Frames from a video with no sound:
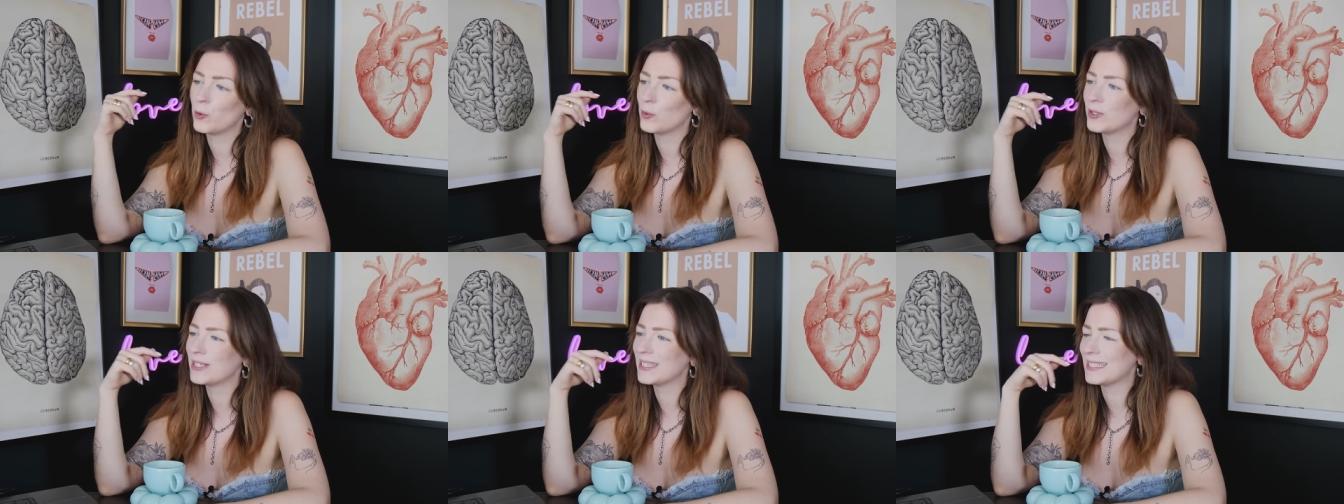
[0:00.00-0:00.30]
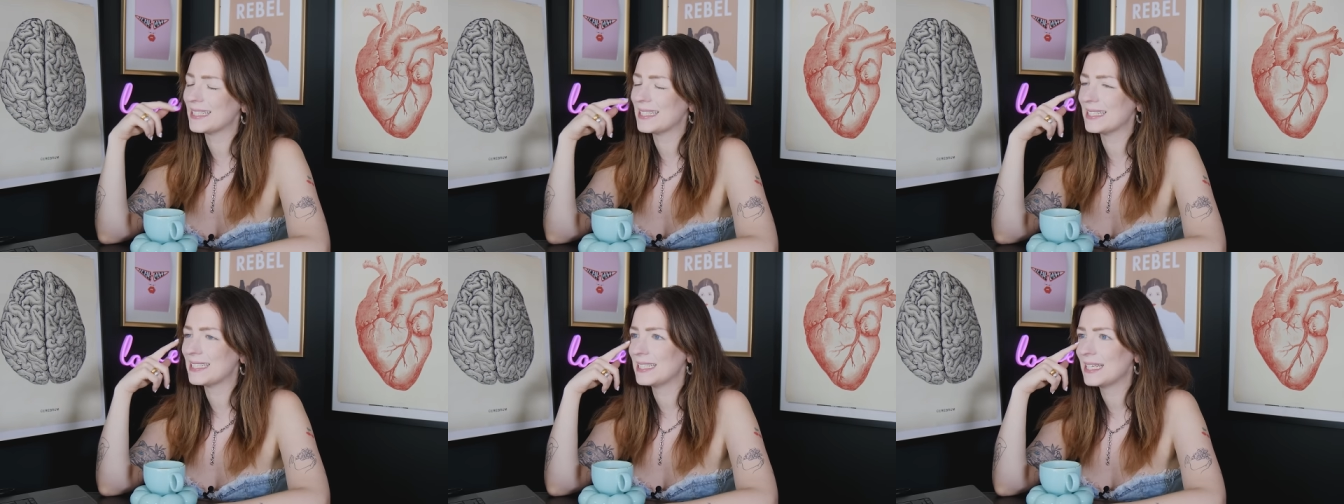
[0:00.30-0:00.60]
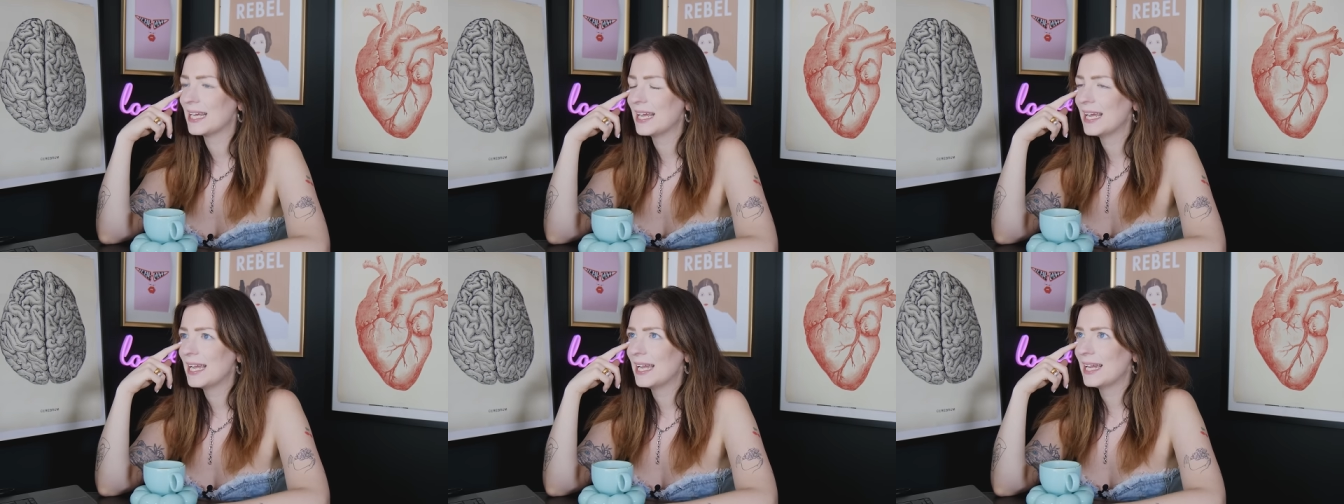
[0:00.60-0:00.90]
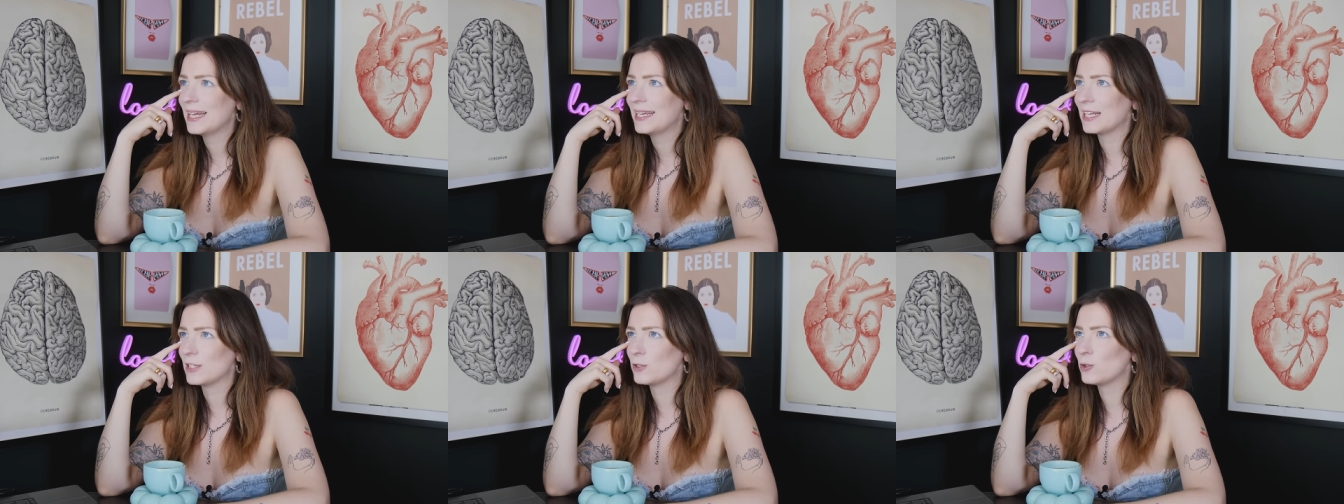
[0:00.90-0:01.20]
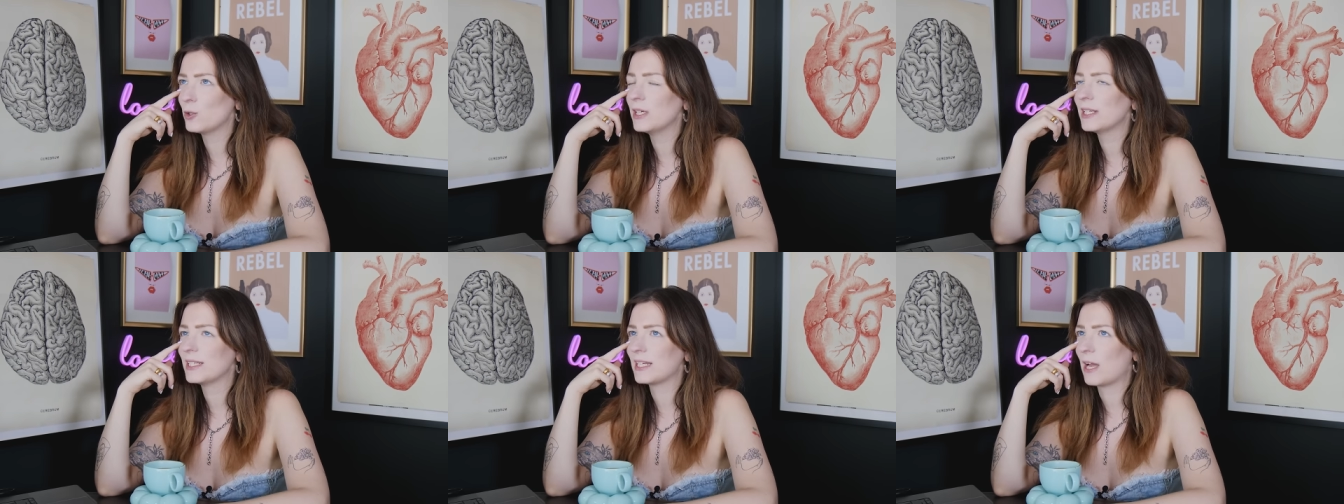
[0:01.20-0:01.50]
Und es ist
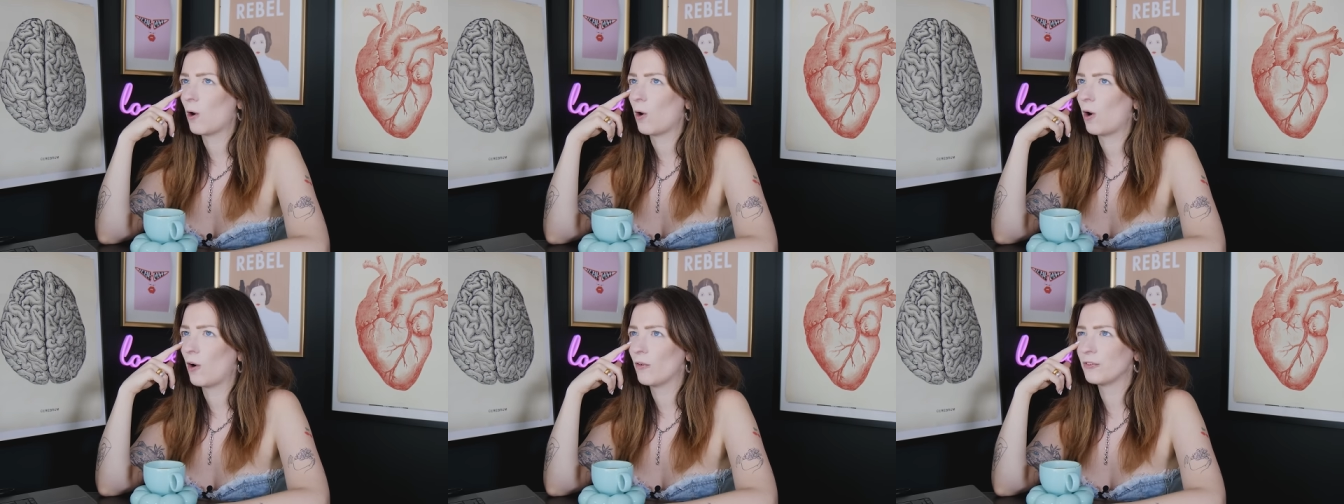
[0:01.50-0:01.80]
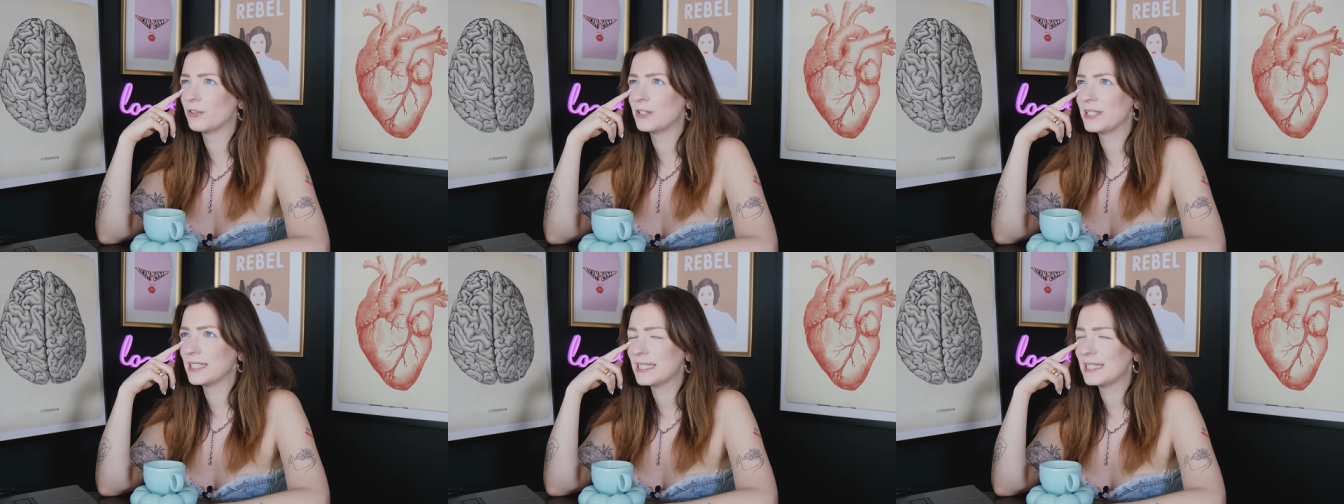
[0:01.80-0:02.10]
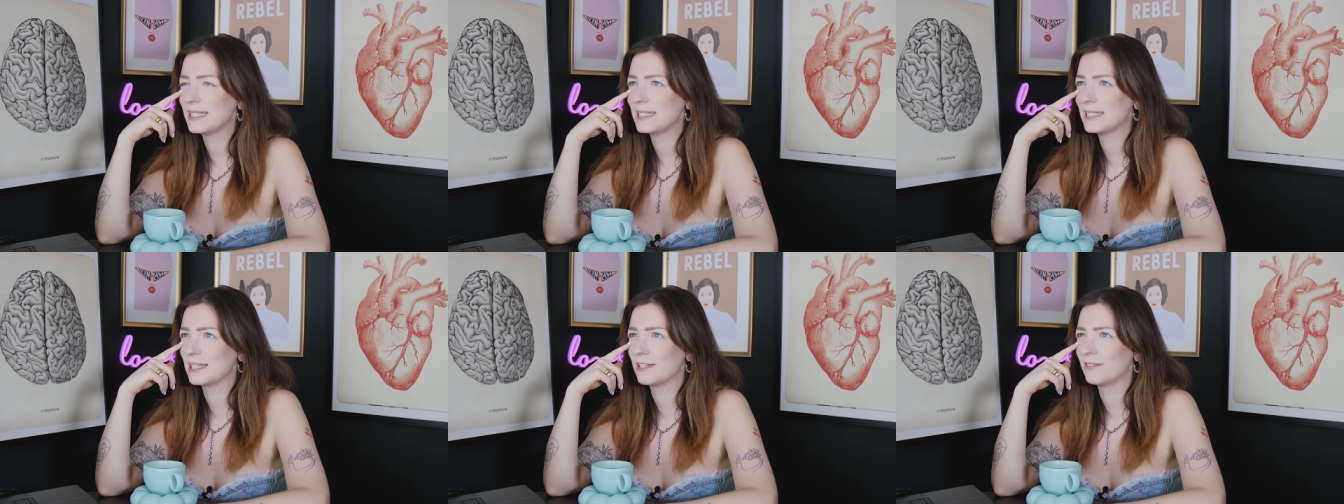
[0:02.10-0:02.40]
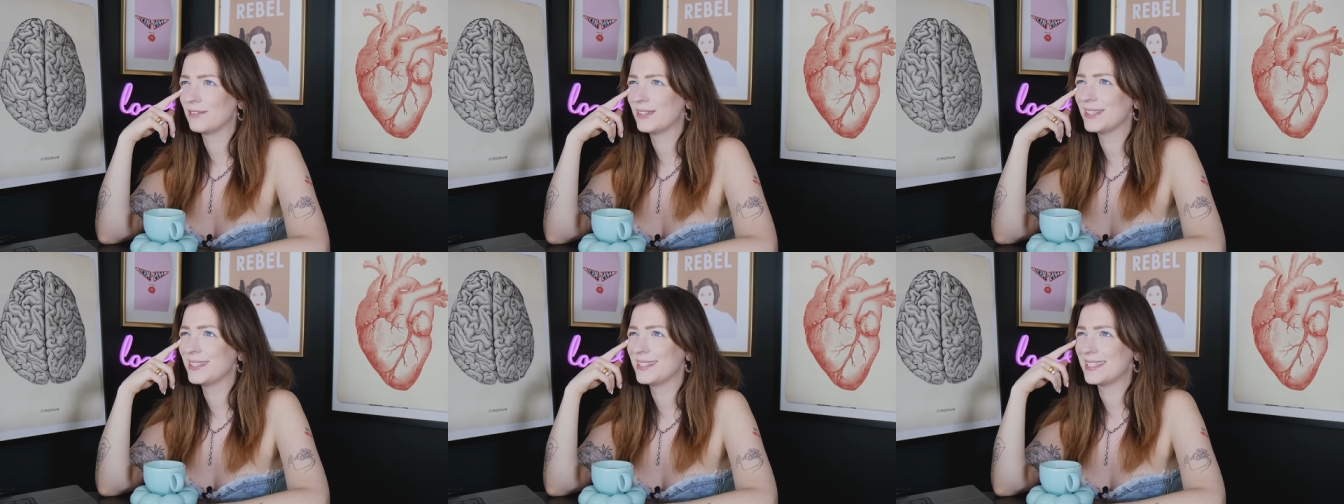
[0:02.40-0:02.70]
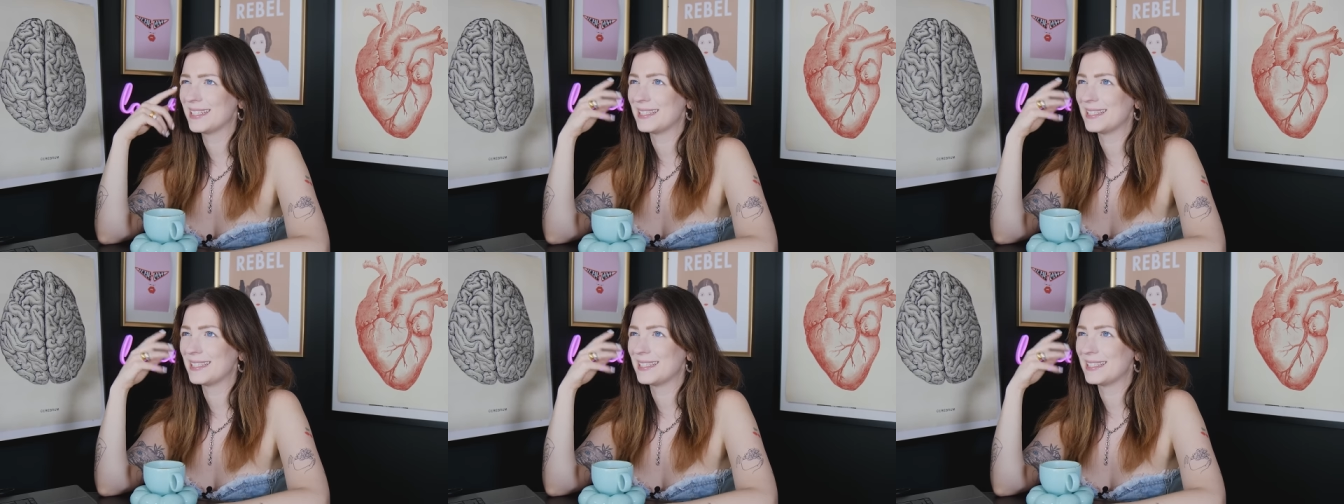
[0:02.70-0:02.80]
natürlich auch offensichtlich gewesen,